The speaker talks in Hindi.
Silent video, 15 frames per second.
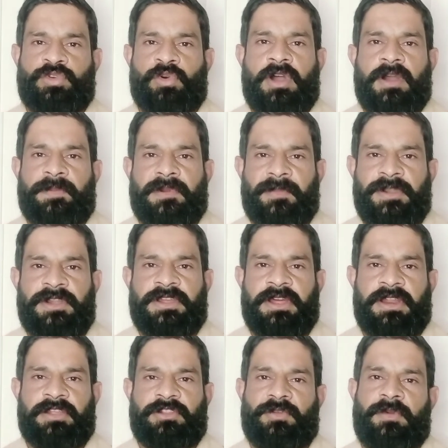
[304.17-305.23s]
उसको आप कमेंट
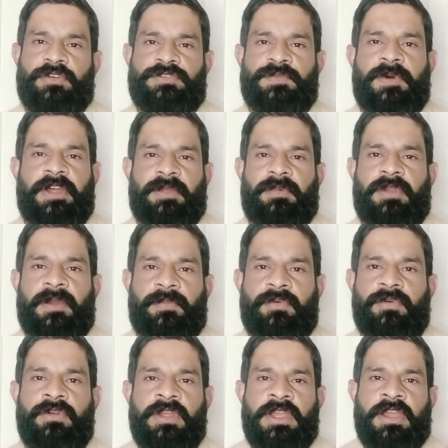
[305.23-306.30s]
करें तो मैं उस बारे में
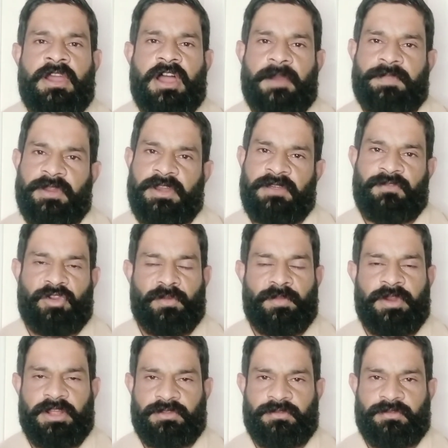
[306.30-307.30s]
आपको आपके लिए वीडियो